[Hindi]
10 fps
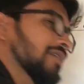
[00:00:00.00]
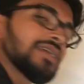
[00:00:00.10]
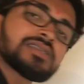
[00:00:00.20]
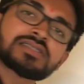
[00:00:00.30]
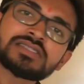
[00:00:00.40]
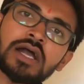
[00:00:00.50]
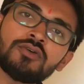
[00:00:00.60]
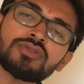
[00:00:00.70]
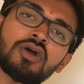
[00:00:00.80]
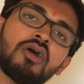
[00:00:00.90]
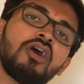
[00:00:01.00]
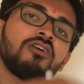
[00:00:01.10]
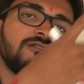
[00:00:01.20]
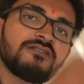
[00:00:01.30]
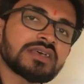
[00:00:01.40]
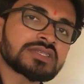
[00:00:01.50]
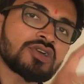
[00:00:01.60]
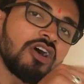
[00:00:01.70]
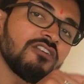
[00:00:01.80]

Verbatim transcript: डिग्री साउथ ऑफ वेस्ट